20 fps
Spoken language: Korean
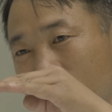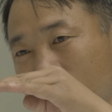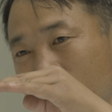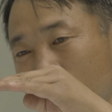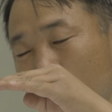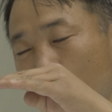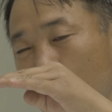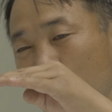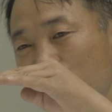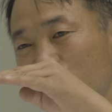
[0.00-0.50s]

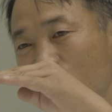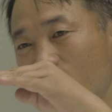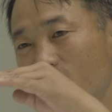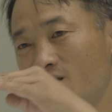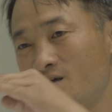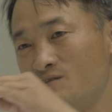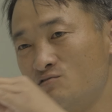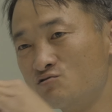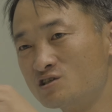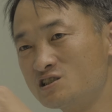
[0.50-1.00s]
그럼 어느 순간에
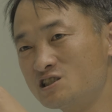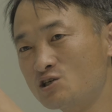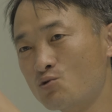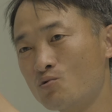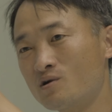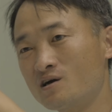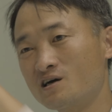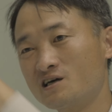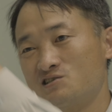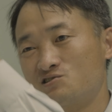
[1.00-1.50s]
얘들이 치고
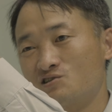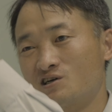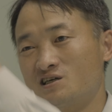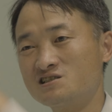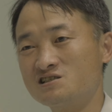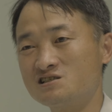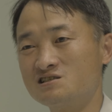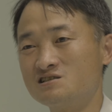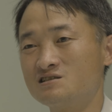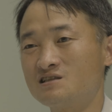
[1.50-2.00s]
올라가겠죠.
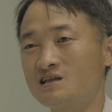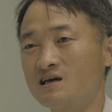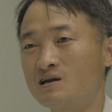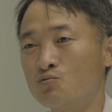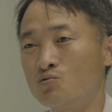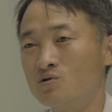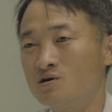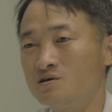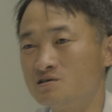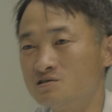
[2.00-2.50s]
같이 따라
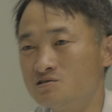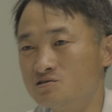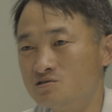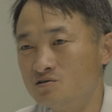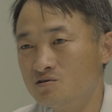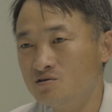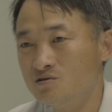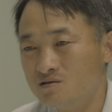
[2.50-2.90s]
올라가겠죠.